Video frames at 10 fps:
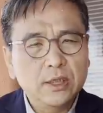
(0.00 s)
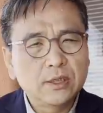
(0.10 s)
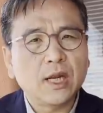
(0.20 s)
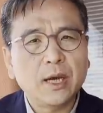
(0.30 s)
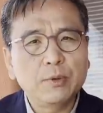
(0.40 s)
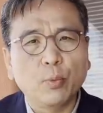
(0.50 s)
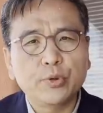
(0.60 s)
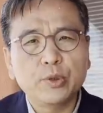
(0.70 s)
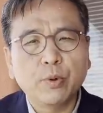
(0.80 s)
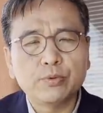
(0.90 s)
이 사람이
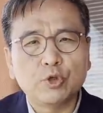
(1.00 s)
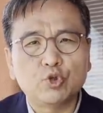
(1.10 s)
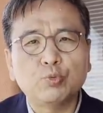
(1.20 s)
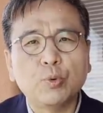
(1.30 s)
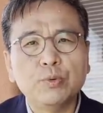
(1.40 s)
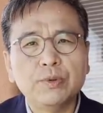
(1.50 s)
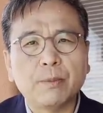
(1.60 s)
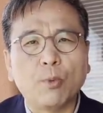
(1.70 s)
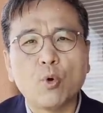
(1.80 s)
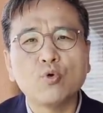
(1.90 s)
옵티머스의
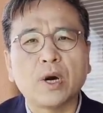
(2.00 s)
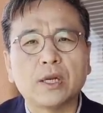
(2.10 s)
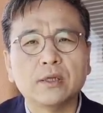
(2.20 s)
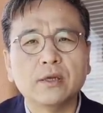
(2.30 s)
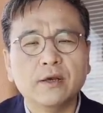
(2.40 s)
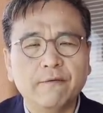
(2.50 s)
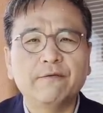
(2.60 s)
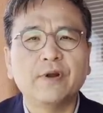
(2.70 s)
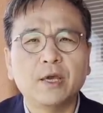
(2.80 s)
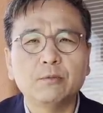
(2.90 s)
주범임양 몰고 가는 이
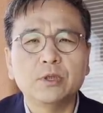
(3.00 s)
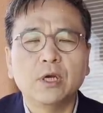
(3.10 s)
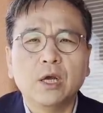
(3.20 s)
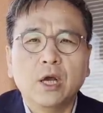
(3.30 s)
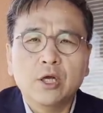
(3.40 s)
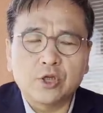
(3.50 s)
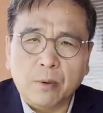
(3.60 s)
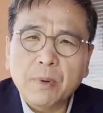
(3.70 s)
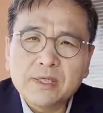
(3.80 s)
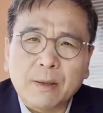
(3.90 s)
프레임은
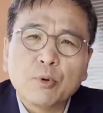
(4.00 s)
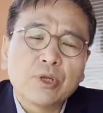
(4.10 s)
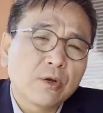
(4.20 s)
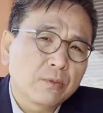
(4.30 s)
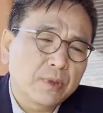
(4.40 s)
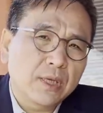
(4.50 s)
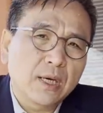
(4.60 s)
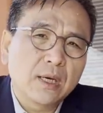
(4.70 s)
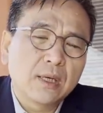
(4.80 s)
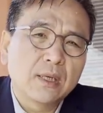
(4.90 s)
정말 잘못된 겁니다.
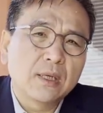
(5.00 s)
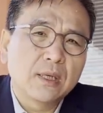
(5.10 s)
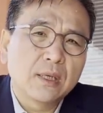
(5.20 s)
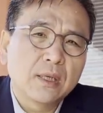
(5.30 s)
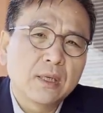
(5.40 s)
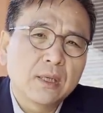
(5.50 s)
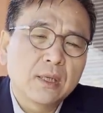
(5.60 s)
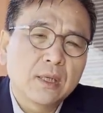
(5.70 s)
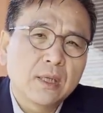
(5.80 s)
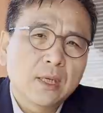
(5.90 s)

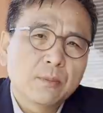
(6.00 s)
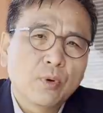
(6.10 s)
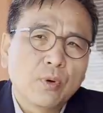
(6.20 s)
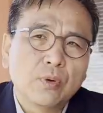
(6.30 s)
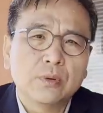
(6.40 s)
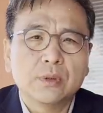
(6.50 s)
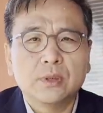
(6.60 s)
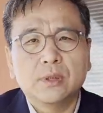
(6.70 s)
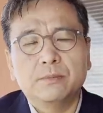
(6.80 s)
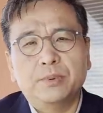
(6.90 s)
뭐
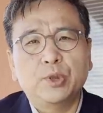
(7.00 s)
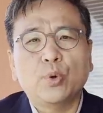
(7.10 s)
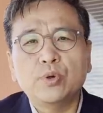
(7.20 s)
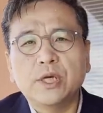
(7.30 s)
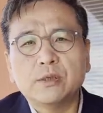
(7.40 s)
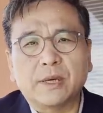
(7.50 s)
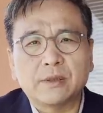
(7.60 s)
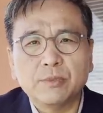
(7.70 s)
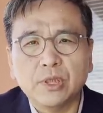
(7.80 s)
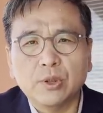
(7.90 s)
비교를 해서
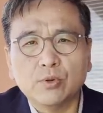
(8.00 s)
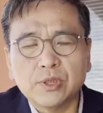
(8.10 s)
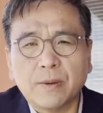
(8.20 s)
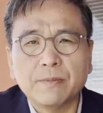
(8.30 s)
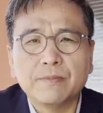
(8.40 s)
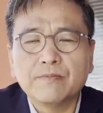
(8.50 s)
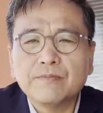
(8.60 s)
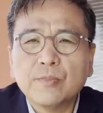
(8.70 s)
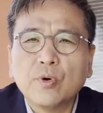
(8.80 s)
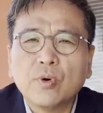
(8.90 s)
말씀드리기도 참
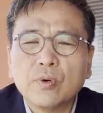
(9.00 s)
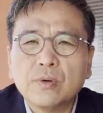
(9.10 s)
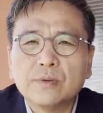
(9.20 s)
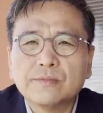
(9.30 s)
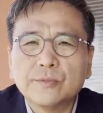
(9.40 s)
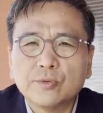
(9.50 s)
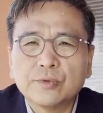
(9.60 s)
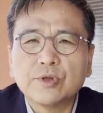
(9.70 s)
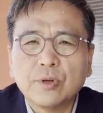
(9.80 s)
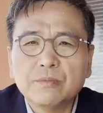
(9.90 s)
뭐 좀
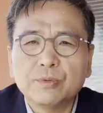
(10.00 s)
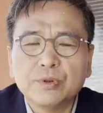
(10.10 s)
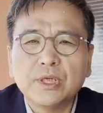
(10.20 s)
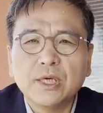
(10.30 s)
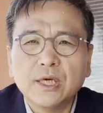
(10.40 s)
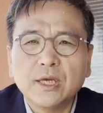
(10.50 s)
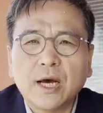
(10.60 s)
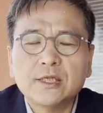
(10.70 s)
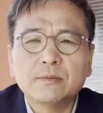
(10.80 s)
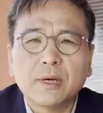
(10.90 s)
그런 부분이 있긴
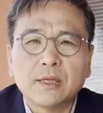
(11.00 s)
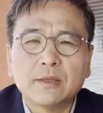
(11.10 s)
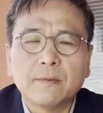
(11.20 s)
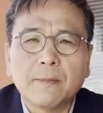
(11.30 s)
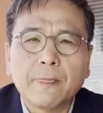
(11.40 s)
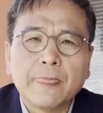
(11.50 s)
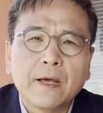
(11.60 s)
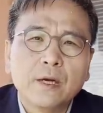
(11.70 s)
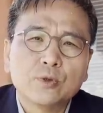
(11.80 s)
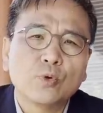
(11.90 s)
하지만은
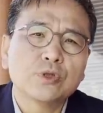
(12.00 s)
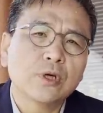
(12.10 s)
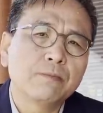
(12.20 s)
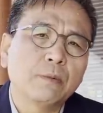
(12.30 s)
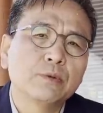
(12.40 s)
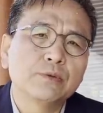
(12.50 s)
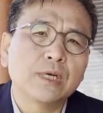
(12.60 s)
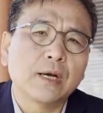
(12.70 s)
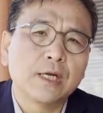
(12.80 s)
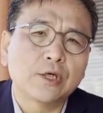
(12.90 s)
조국 전 법무부
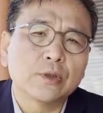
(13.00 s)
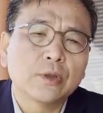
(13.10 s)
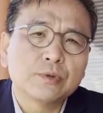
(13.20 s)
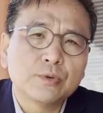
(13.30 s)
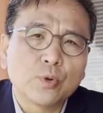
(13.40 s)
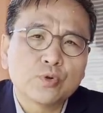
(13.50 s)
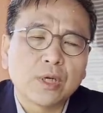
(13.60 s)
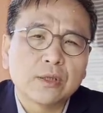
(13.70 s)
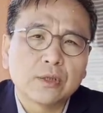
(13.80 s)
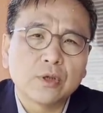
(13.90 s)
장관의 정경심 교수
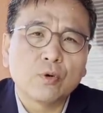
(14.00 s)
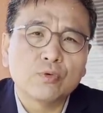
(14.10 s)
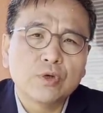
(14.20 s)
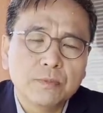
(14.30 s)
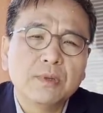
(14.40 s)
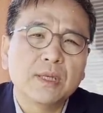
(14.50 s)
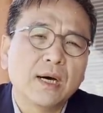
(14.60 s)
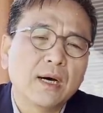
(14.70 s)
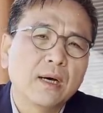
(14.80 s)
같은 경우입니다.